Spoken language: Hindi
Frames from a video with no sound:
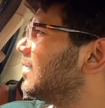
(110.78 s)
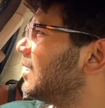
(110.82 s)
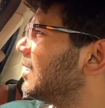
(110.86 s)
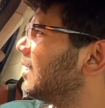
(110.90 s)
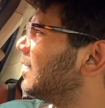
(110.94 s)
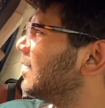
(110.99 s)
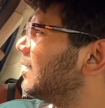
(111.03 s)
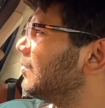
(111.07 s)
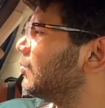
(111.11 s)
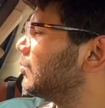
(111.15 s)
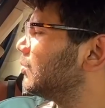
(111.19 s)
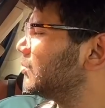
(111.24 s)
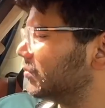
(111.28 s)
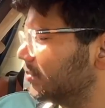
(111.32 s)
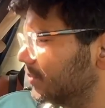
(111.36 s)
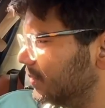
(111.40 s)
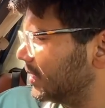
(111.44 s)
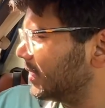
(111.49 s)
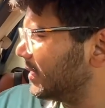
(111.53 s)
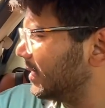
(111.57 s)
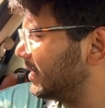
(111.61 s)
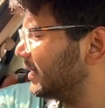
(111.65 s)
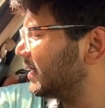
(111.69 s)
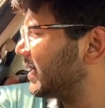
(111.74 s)
हाँ वो
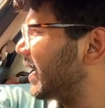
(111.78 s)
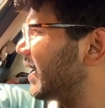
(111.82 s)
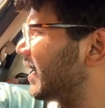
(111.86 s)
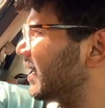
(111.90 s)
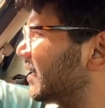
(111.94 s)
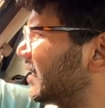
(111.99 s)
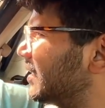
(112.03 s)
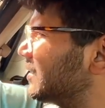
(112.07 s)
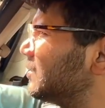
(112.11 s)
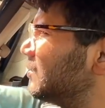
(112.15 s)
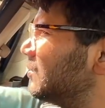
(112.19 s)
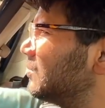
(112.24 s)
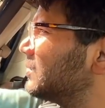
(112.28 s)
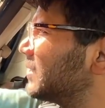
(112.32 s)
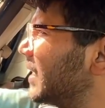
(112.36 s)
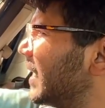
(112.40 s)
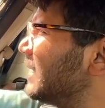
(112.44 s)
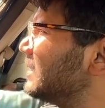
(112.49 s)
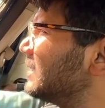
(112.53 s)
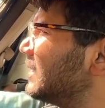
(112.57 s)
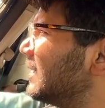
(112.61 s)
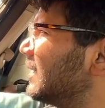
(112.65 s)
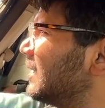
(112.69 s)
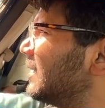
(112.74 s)
मतलब ये टायर का जो
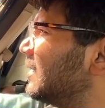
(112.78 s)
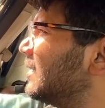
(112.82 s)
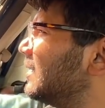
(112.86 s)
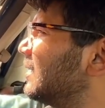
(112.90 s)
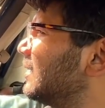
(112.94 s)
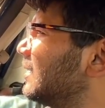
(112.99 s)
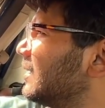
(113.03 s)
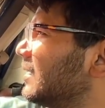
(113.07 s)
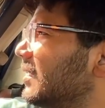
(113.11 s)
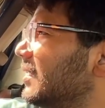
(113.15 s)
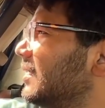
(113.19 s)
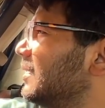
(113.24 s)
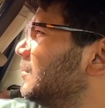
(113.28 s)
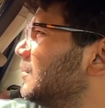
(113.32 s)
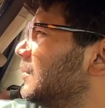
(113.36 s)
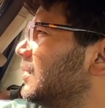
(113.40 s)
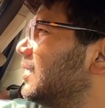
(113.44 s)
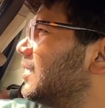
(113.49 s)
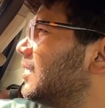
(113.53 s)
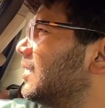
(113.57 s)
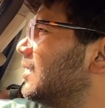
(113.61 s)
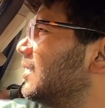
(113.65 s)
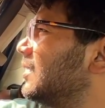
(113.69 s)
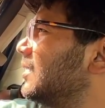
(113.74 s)
साइज है ना ये नहीं
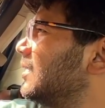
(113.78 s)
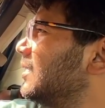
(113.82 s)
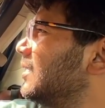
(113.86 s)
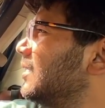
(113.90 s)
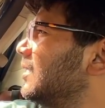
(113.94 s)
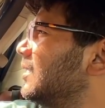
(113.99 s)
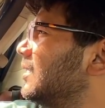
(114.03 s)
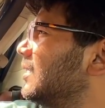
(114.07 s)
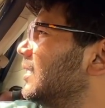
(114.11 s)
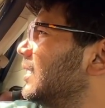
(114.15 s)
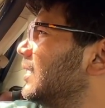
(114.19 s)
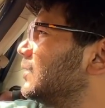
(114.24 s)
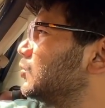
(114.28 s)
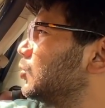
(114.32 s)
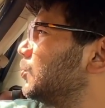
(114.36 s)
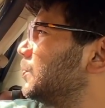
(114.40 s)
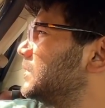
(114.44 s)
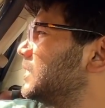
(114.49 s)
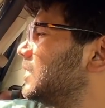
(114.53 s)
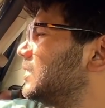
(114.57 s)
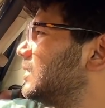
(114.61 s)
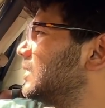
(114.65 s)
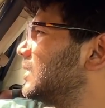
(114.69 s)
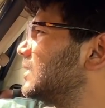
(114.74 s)
मिल रहा एक सौ
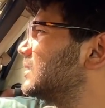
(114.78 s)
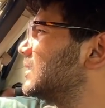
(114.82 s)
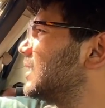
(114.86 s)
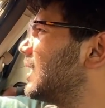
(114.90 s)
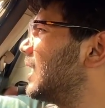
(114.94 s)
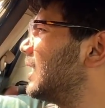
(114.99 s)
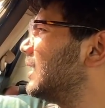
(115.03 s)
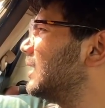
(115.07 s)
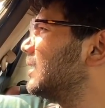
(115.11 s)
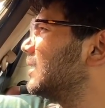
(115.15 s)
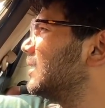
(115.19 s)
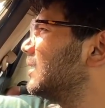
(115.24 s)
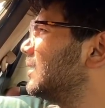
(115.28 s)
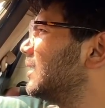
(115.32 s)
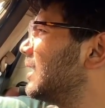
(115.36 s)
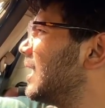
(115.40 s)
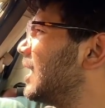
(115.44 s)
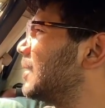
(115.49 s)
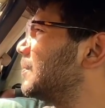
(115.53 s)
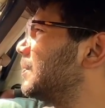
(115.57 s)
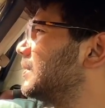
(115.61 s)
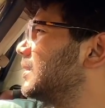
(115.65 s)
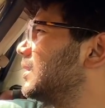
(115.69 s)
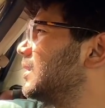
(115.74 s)
पचहत्तर साठ
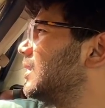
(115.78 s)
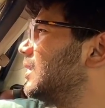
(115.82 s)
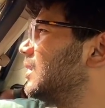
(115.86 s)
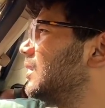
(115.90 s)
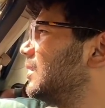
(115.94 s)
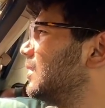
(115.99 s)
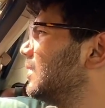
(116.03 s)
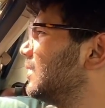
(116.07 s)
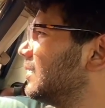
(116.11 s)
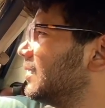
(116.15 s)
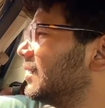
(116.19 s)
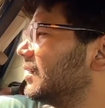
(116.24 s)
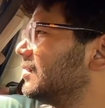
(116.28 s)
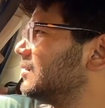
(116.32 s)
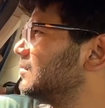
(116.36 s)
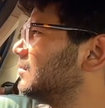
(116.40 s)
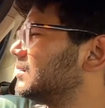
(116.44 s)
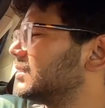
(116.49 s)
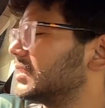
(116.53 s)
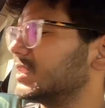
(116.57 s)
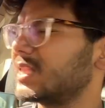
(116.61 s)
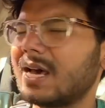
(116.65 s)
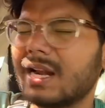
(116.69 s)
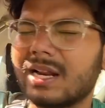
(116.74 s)
आर पंद्रह ये
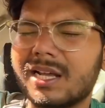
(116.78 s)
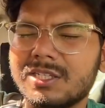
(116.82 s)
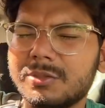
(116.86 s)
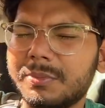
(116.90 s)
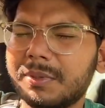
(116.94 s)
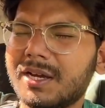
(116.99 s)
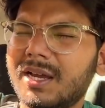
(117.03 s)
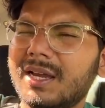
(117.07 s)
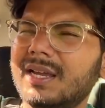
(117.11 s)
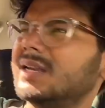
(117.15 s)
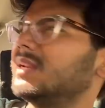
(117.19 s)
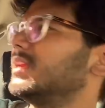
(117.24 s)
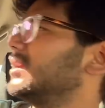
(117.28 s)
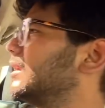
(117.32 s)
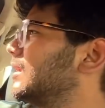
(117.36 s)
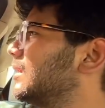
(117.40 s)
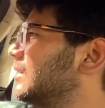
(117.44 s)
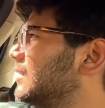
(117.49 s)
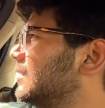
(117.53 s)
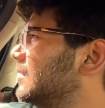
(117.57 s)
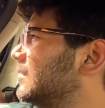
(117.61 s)
सितारगंज में कहीं नहीं है